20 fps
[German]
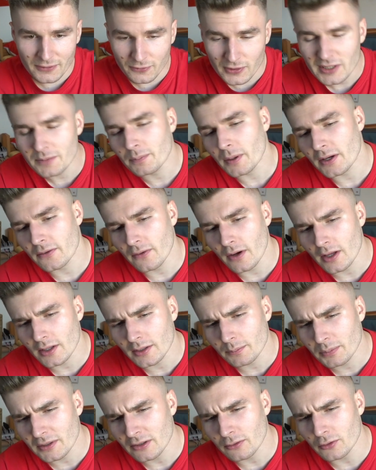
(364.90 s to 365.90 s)
Feedback war
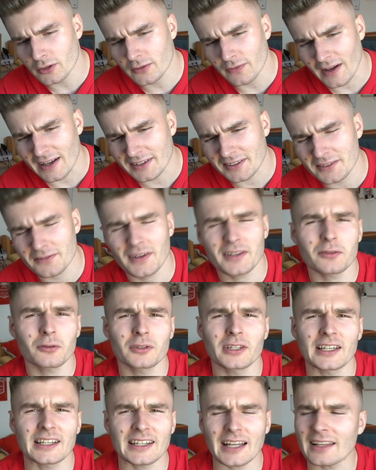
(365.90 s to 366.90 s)
ein bisschen durchwachsen, weil es auch in
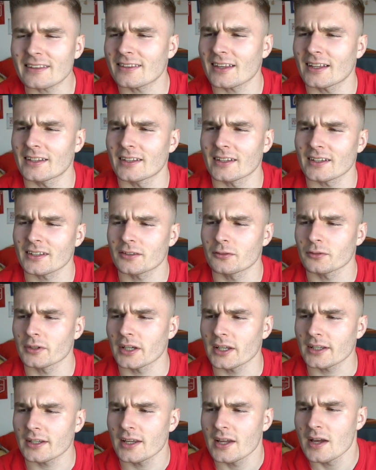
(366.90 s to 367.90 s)
eine ganz andere Richtung
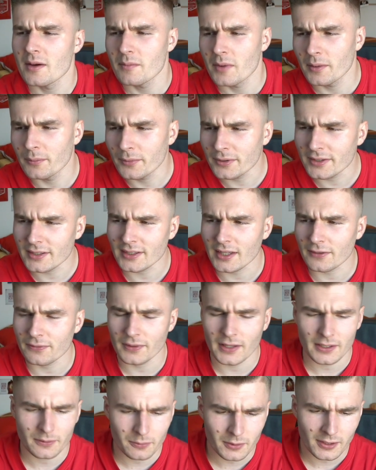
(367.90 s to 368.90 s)
geht. Man muss sich das
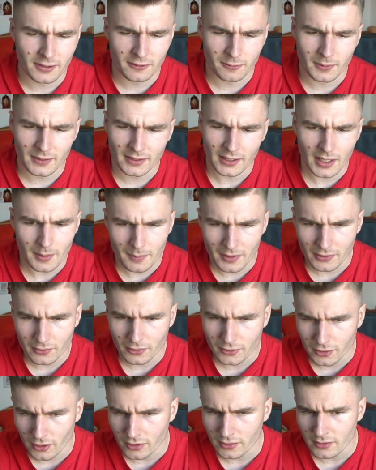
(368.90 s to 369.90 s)
vielleicht wirklich zwei, dreimal noch
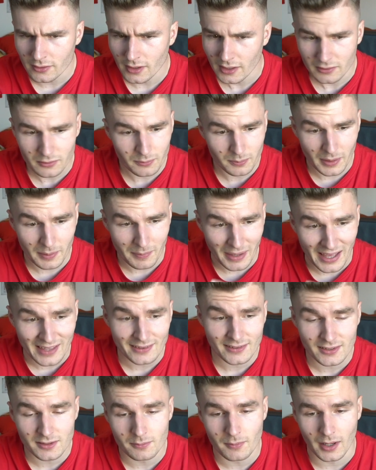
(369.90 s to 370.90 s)
gönnen. Also beim
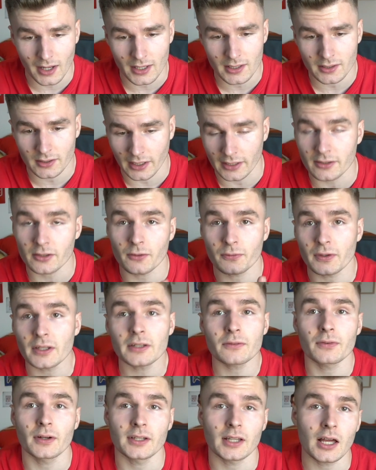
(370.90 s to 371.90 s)
ersten Mal kann ich auf
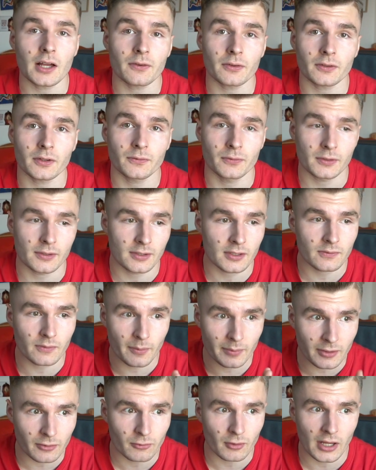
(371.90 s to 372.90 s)
jeden Fall nachvollziehen, wenn
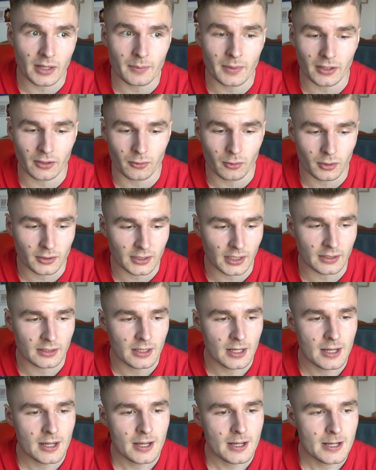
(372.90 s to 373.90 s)
man das nur einmal gehört hat.
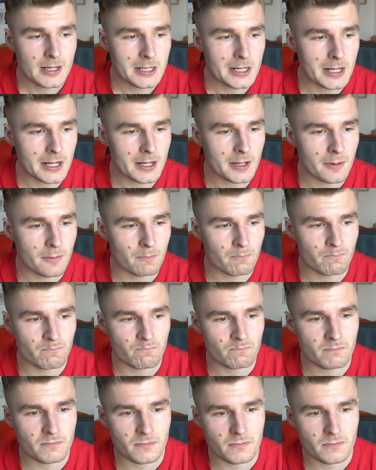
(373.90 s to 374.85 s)
Ähm,